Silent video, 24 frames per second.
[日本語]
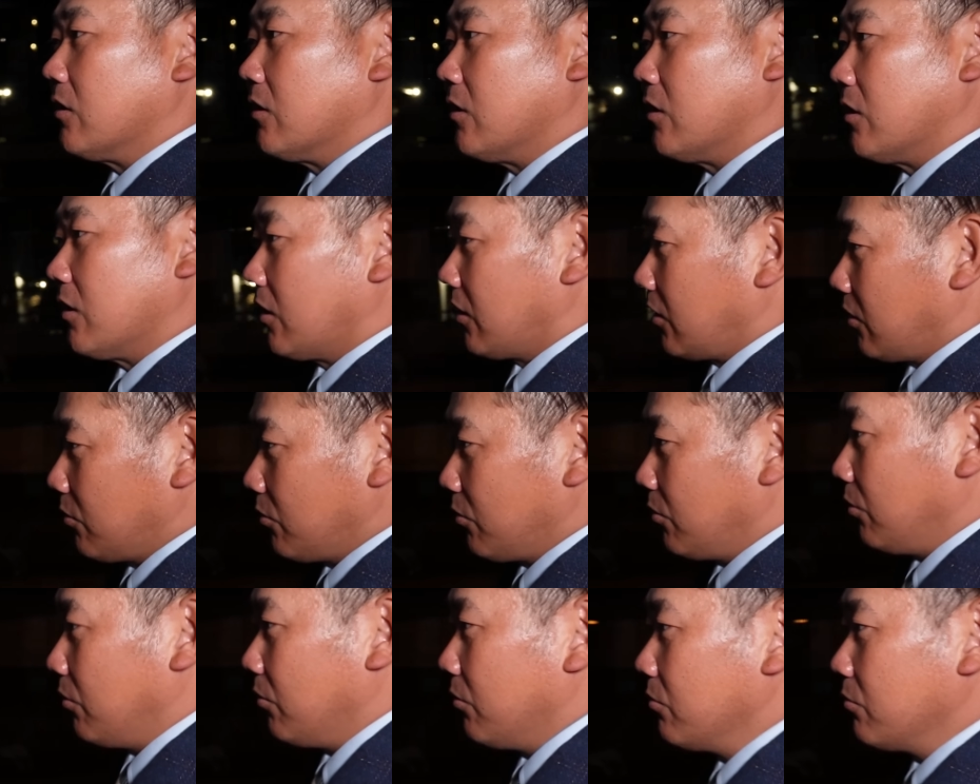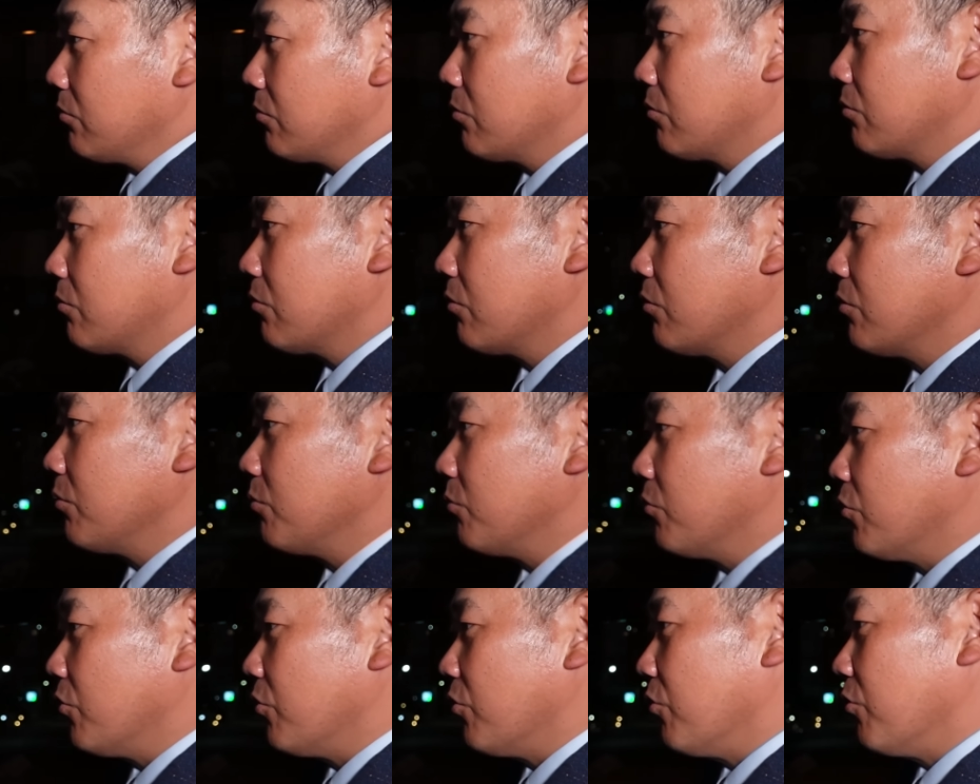いいや本当に
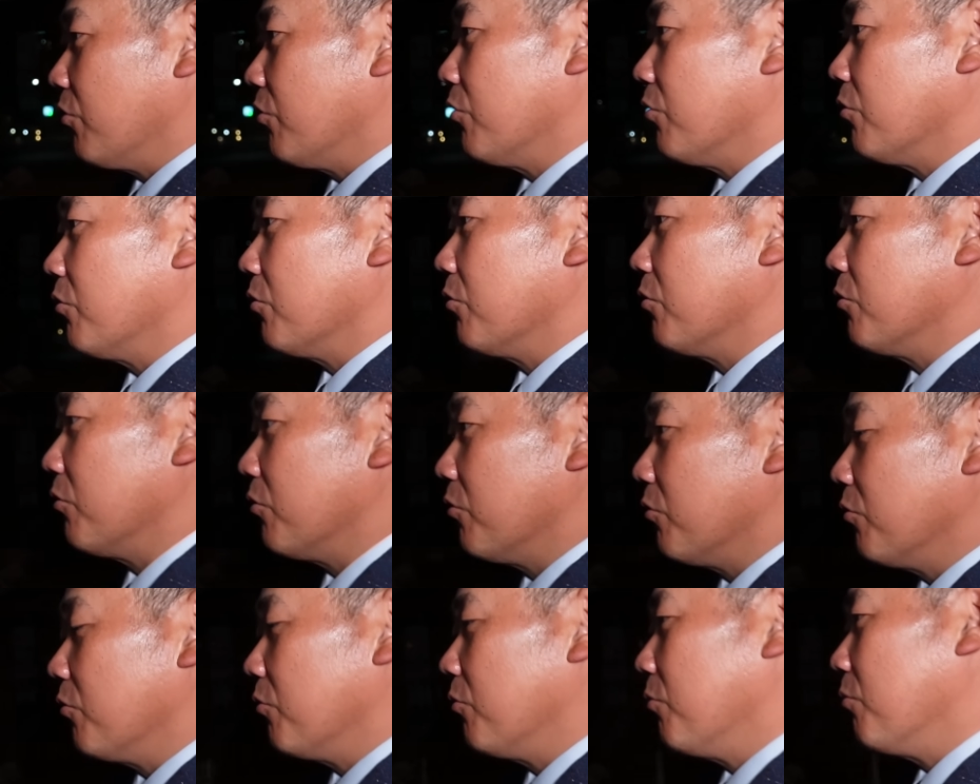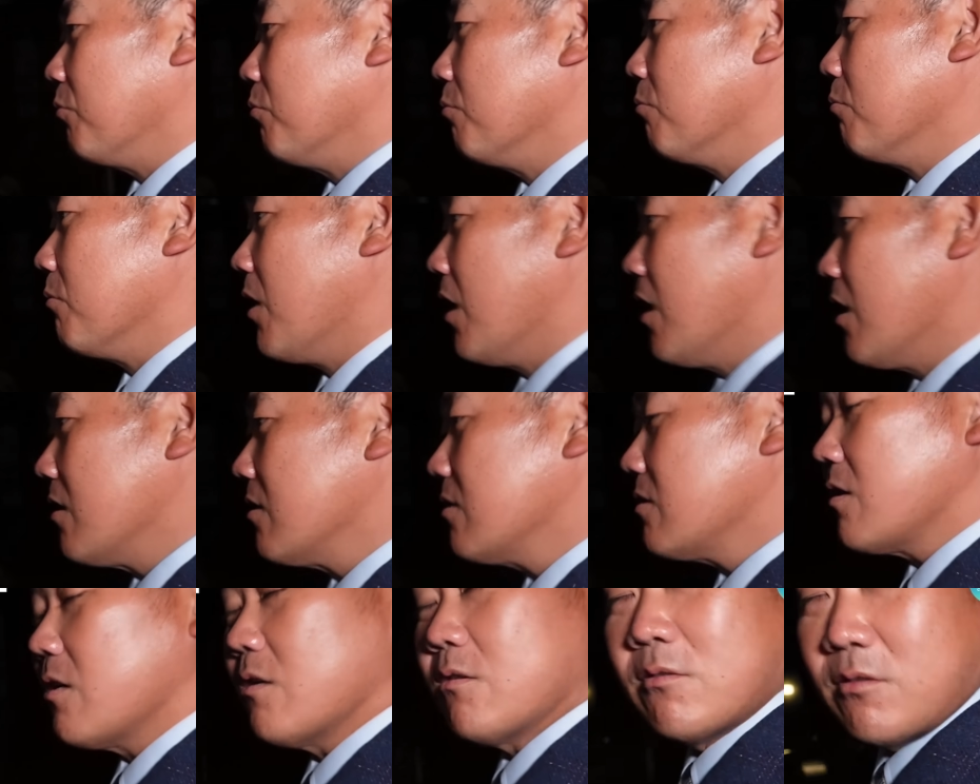もう、えー、
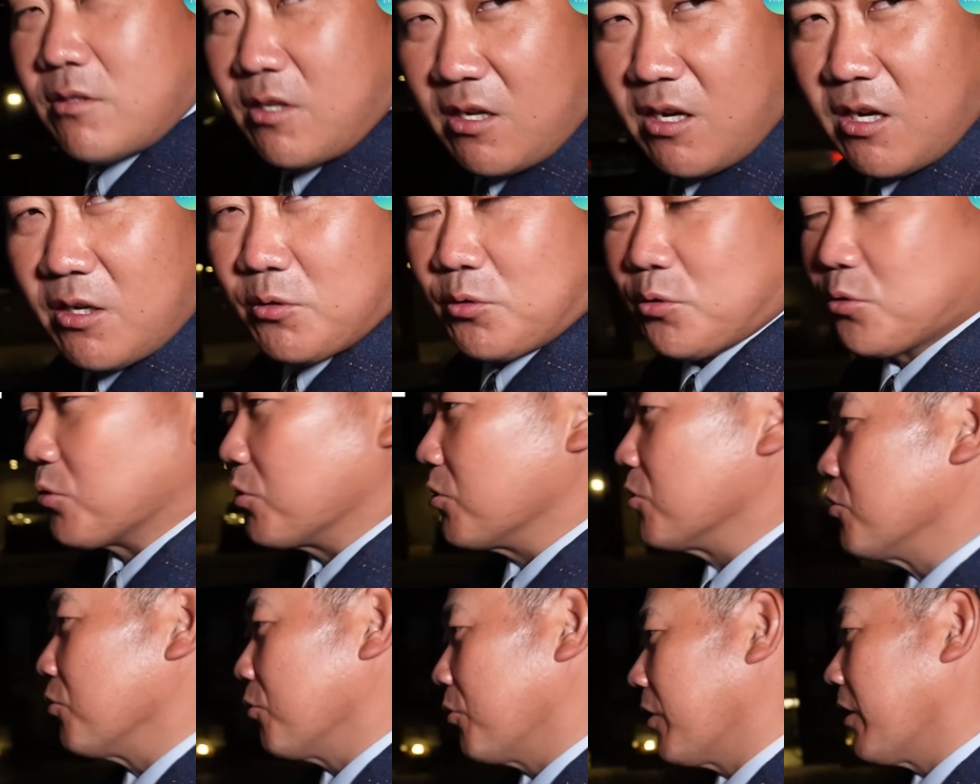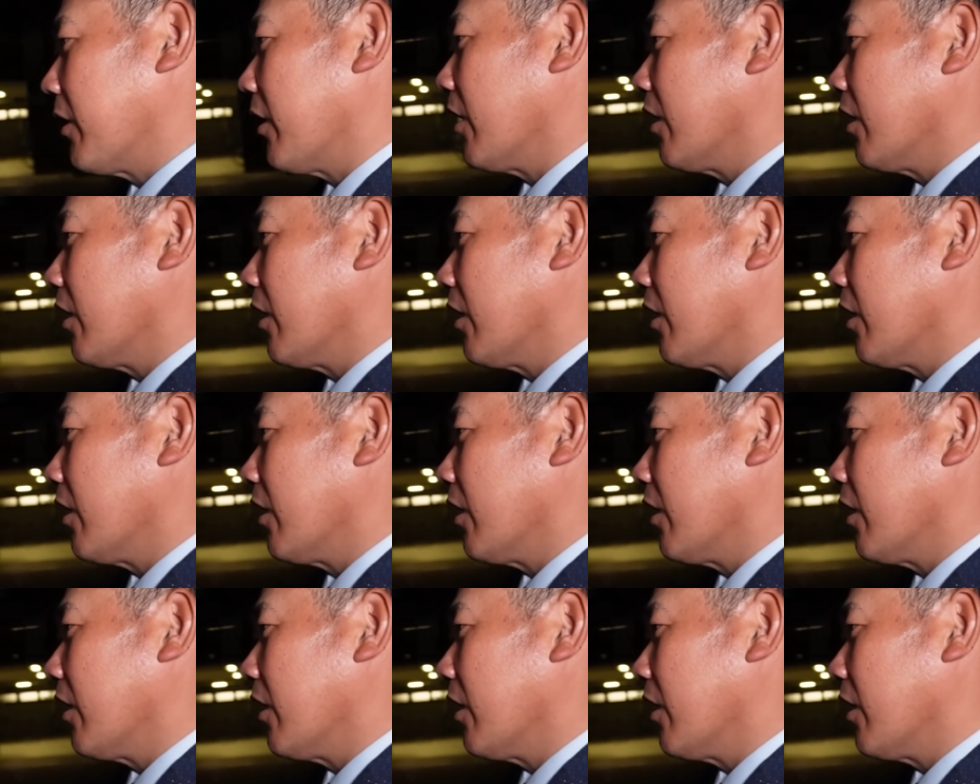漫画の世界の人ですよね